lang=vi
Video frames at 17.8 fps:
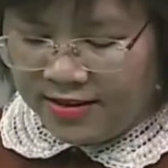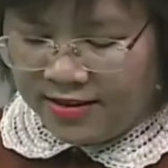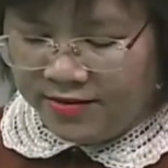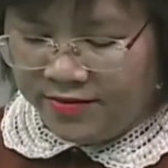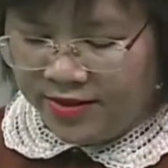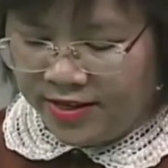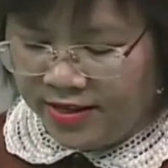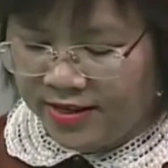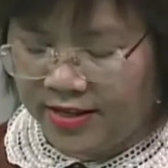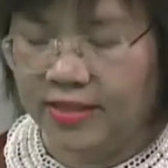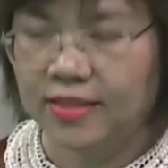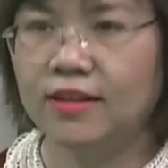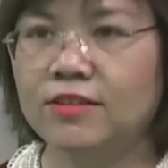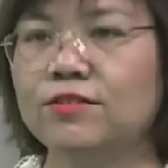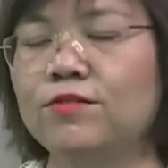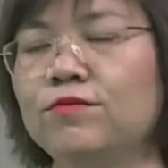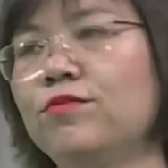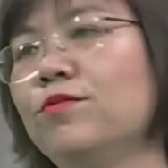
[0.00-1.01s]
Về cái
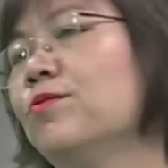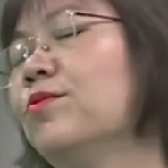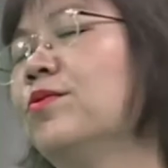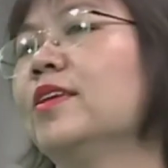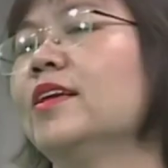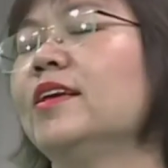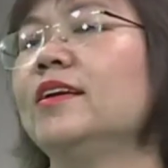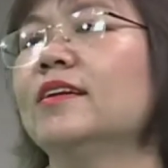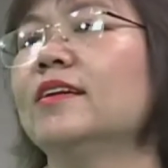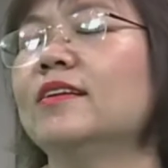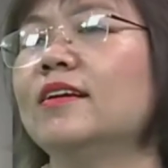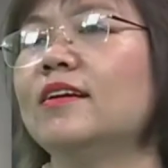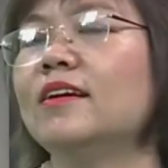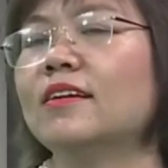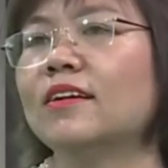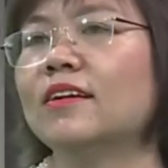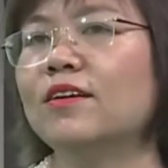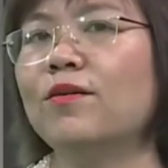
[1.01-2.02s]
tác dụng phụ thì đấy
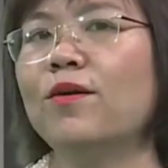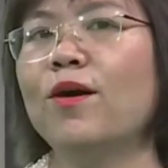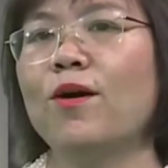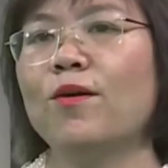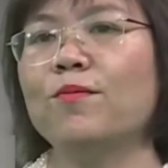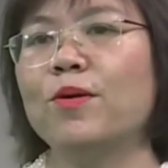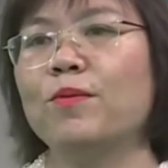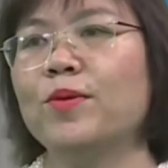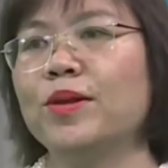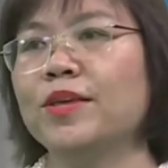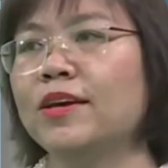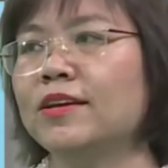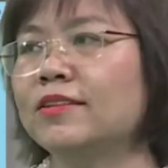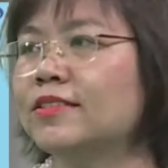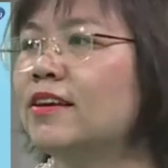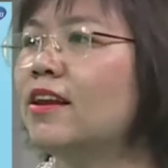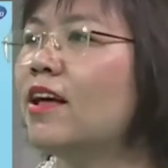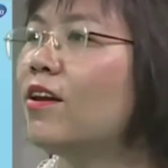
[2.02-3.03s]
là cái câu hỏi mà bệnh
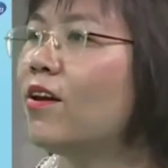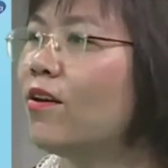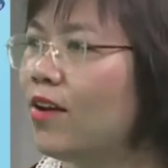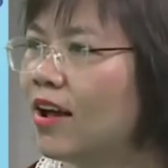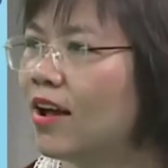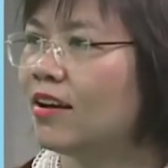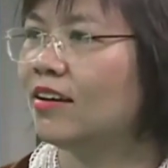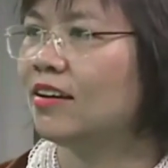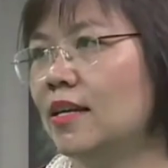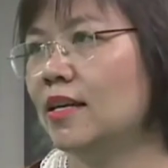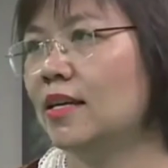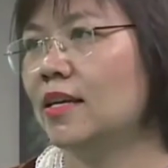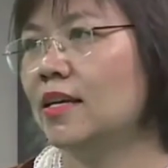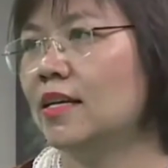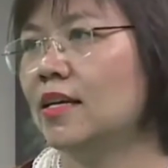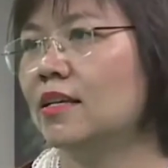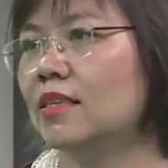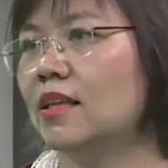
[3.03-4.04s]
nhân rất là lo lắng.
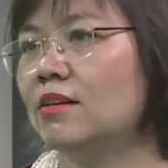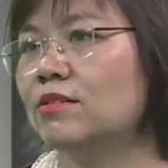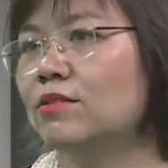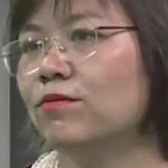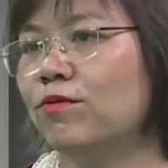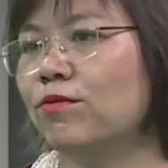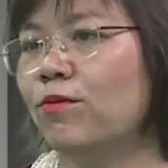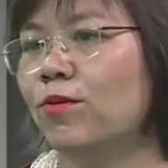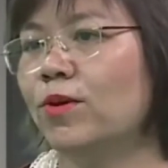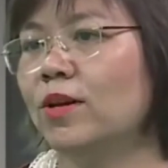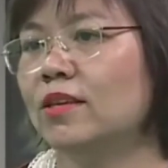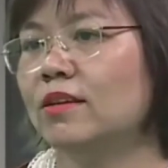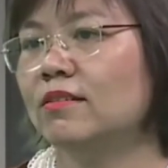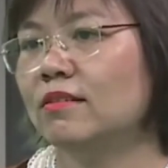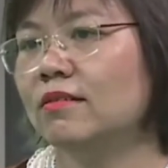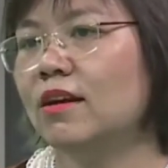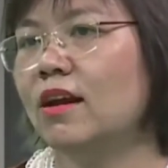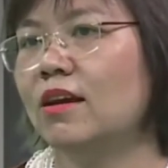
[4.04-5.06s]
Cái tác dụng phụ ấy
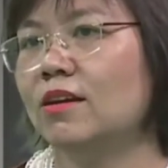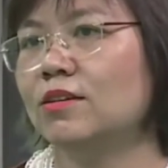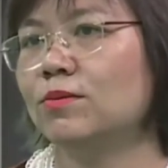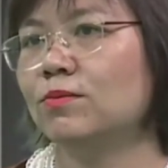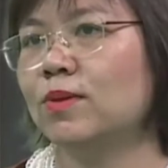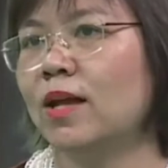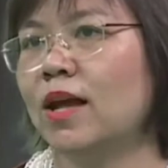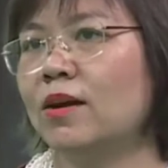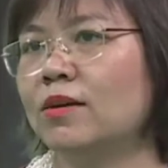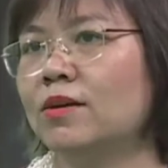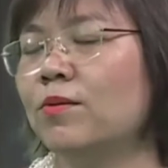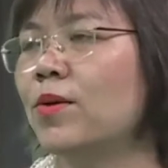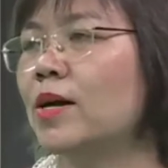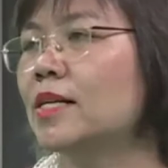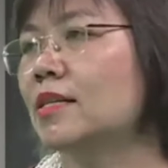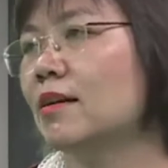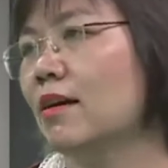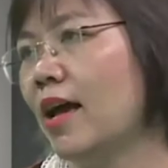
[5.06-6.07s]
thì thứ nhất là chúng ta đừng
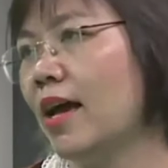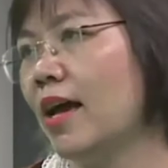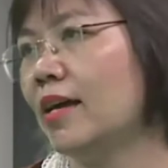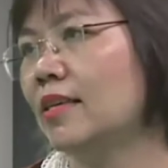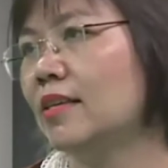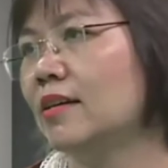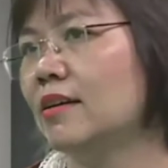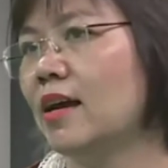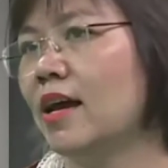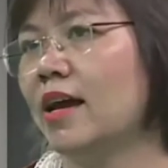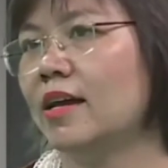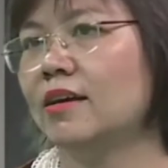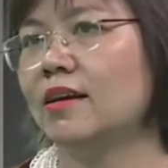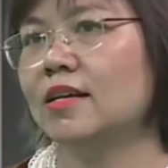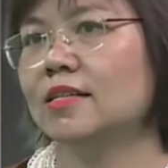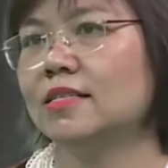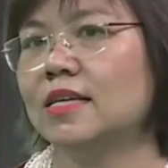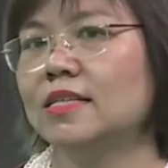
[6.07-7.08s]
quá sợ hãi, thứ hai
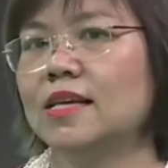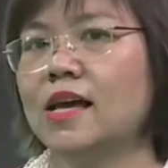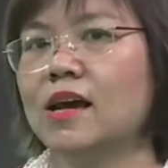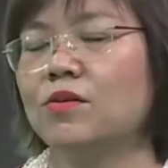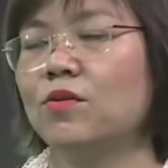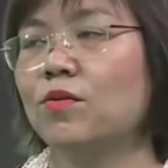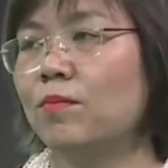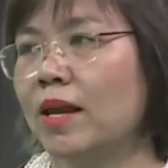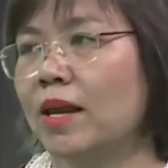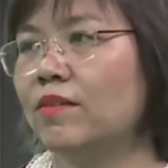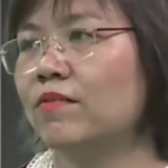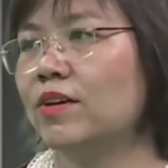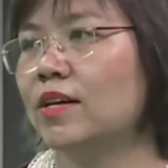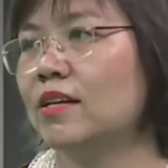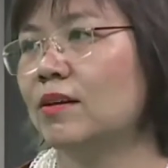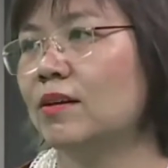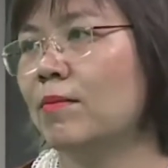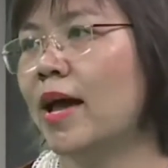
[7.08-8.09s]
nữa là sẵn sàng đối mặt,
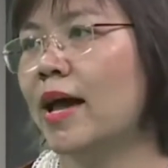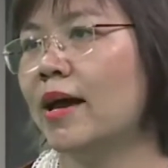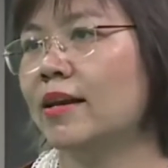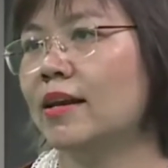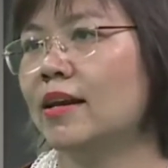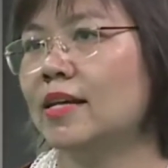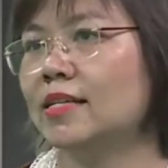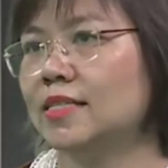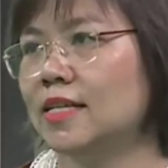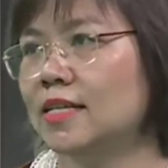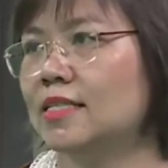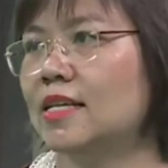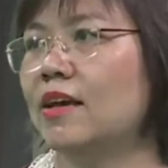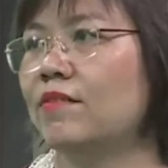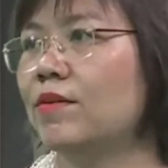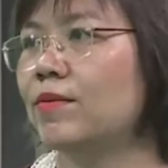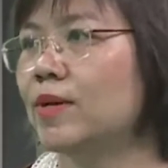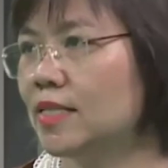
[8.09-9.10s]
và cái thứ ba nữa là chia
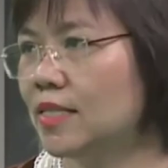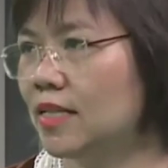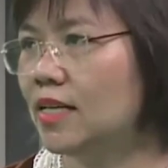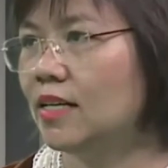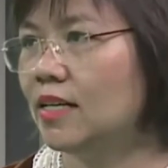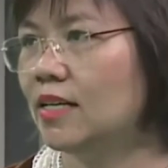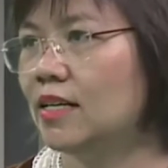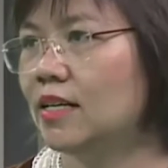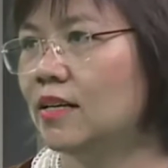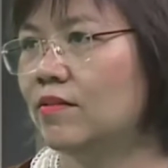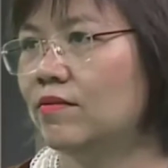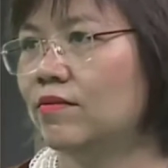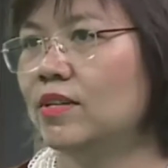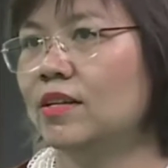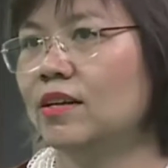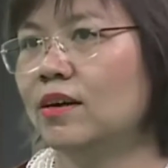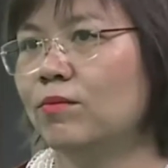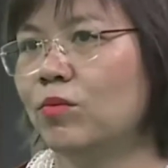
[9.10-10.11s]
sẻ với bác sĩ.
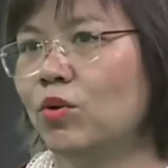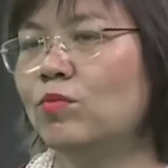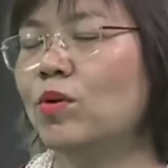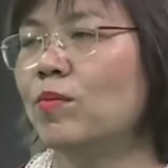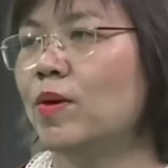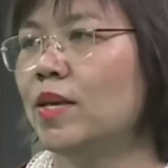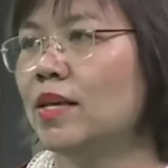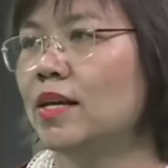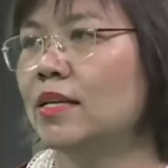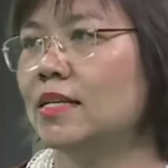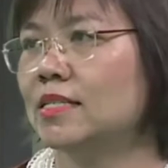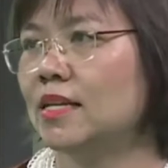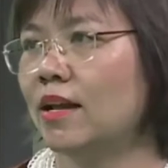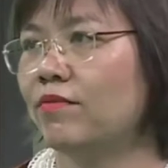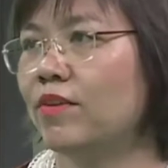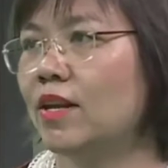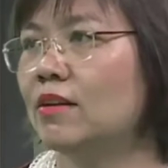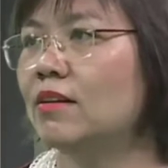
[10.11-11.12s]
Vì mỗi một bệnh nhân thì
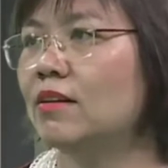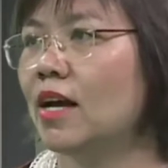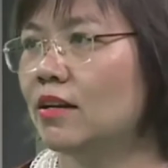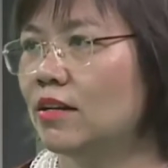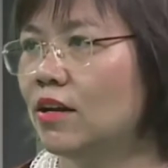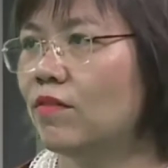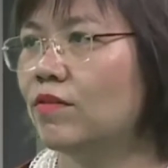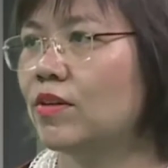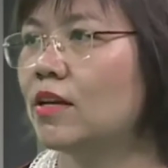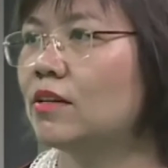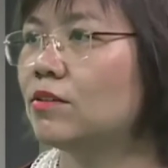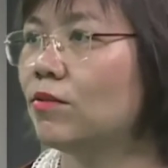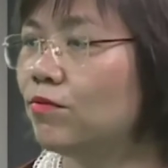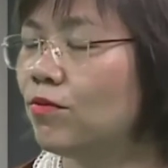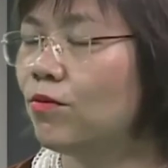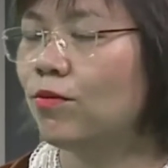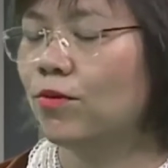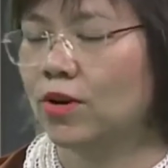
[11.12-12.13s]
sẽ phản ứng khác nhau với tác
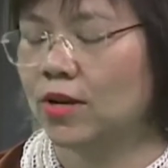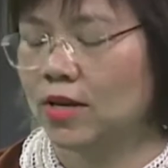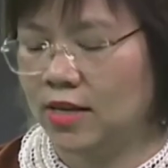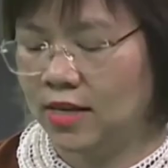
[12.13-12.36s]
dụng phụ.